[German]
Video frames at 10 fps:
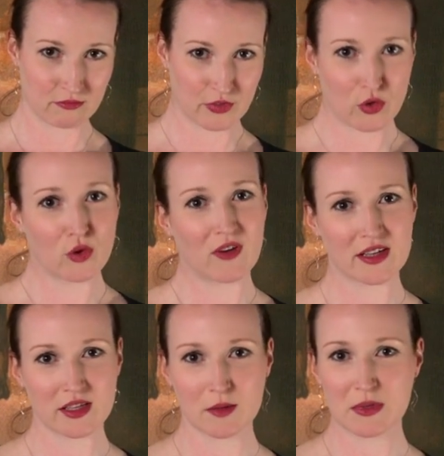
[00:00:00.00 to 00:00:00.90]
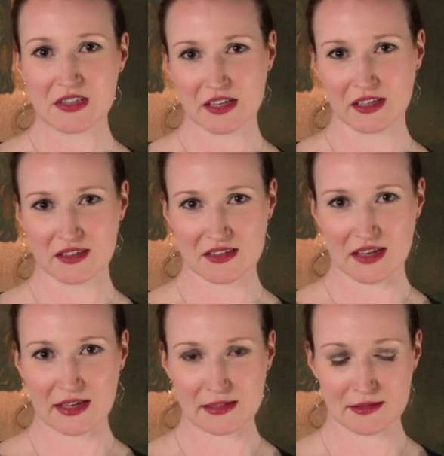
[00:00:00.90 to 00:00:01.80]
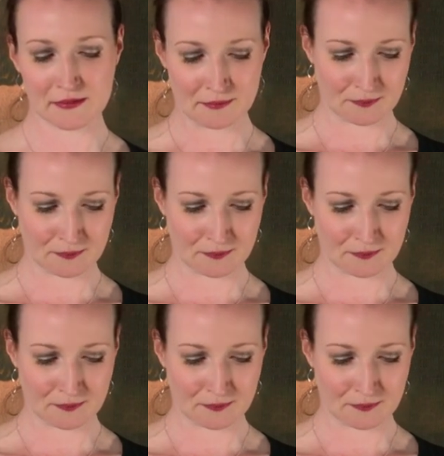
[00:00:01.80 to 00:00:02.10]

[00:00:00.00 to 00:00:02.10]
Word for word: Wie hoch war denn Ihr bisheriges Gehalt?